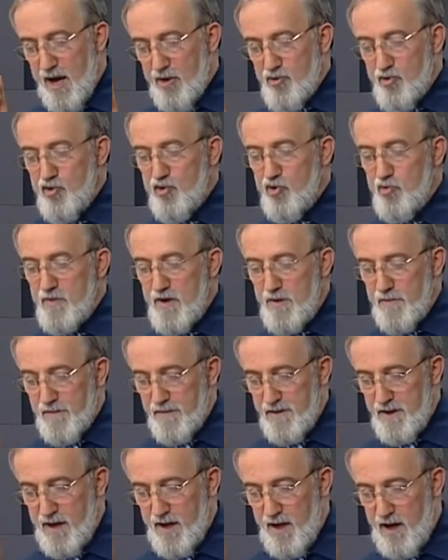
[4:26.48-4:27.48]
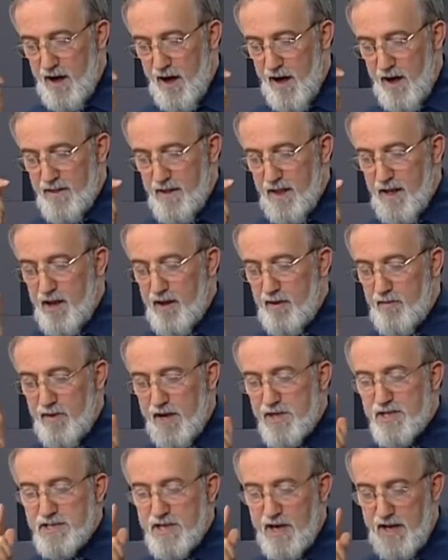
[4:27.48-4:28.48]
ekume fi hadel
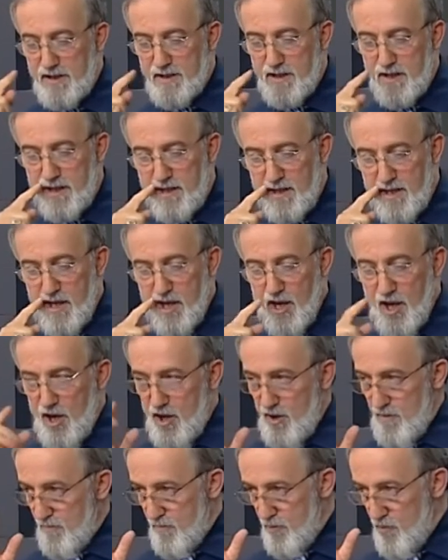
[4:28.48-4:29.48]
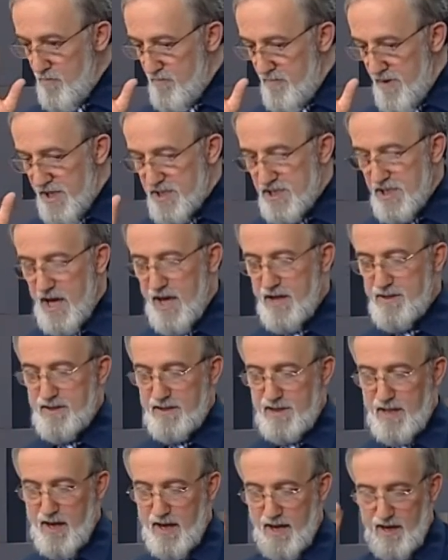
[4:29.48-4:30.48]
meşhedi bu
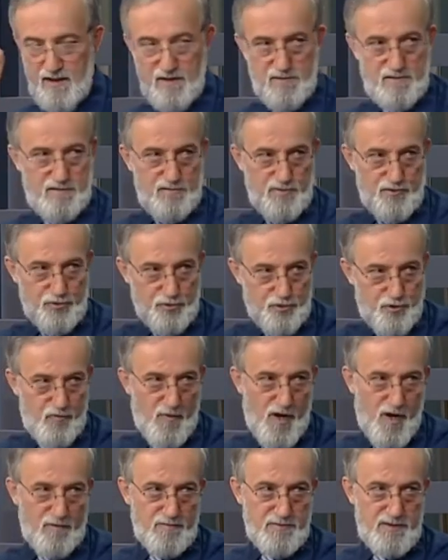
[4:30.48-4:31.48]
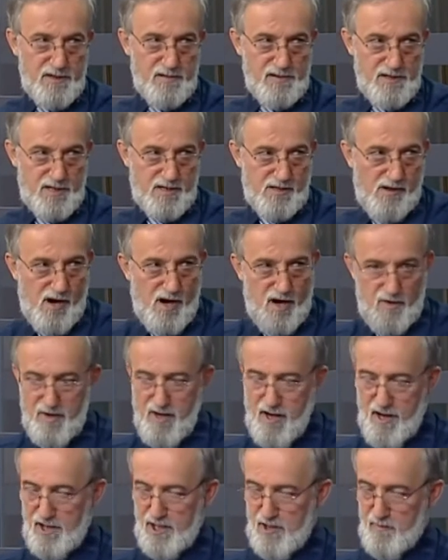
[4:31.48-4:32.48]
meşhette durmam, ikame
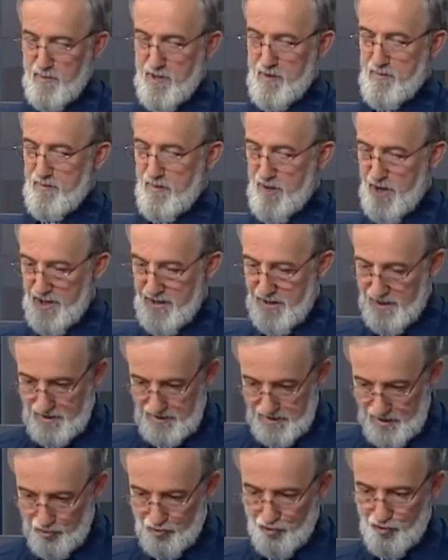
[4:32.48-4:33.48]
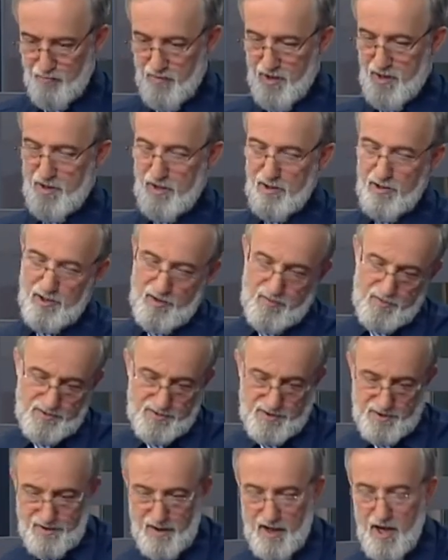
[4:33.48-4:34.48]
etmem, ayakta durmak
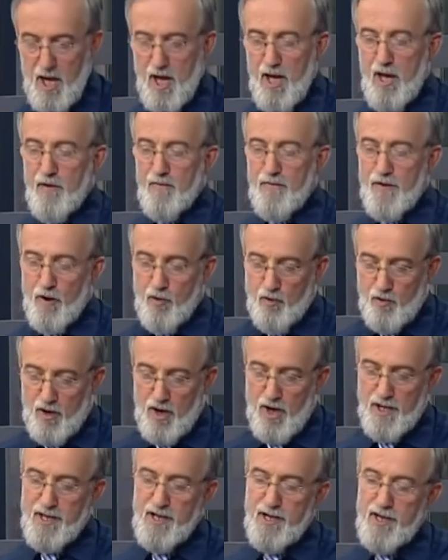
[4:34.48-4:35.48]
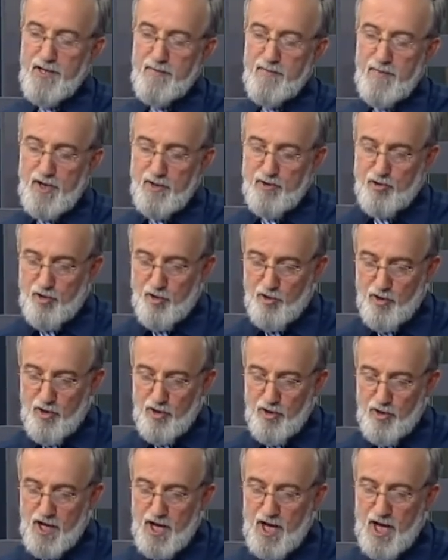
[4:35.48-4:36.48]
anlamında da. فَاُعَلِّمَ
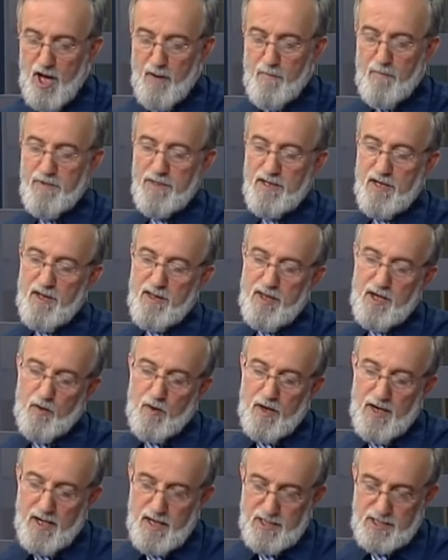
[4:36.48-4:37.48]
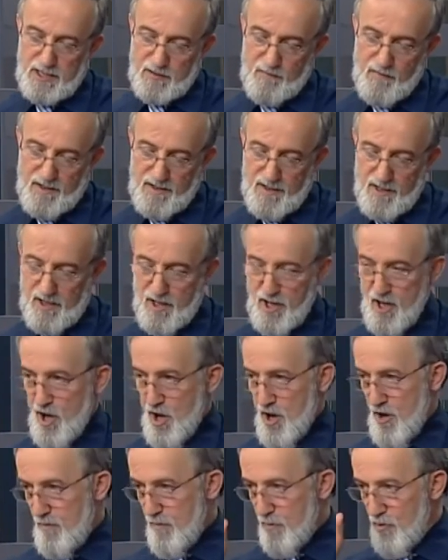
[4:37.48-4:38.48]
كُلَّ اَبْيَضَ وَاَسْوَدَ
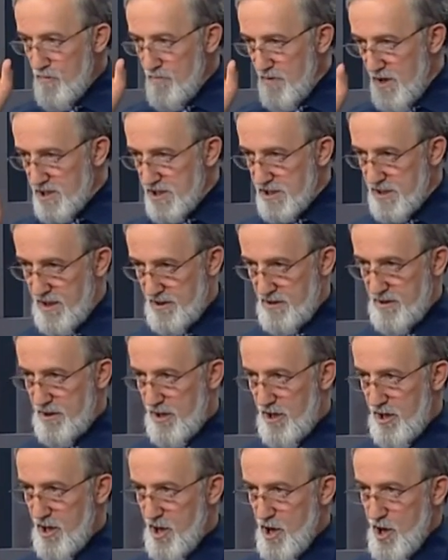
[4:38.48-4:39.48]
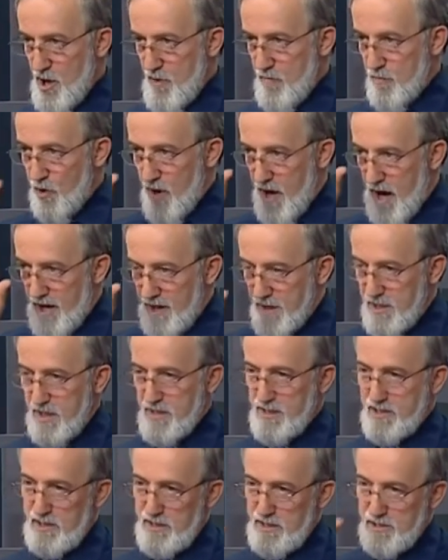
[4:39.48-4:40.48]
Bu meşhette, bu
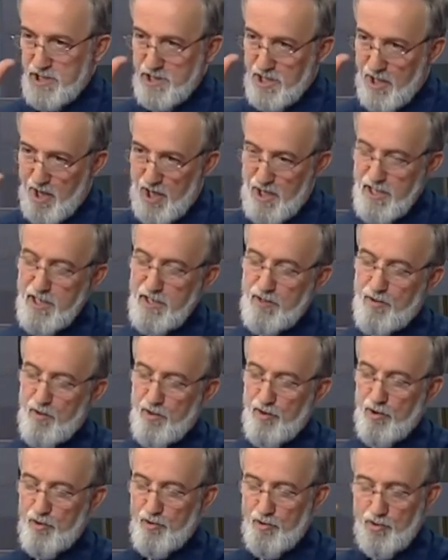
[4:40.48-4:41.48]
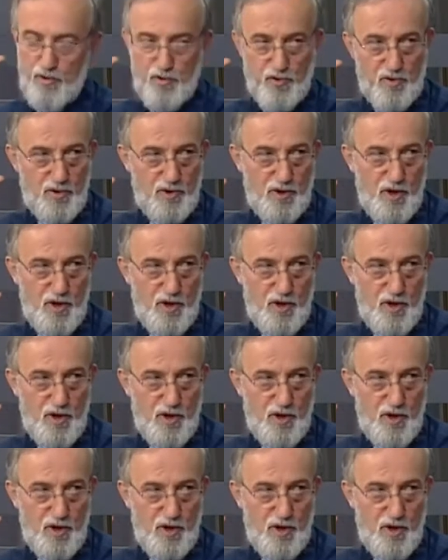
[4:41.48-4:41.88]
herkesin şahit olduğu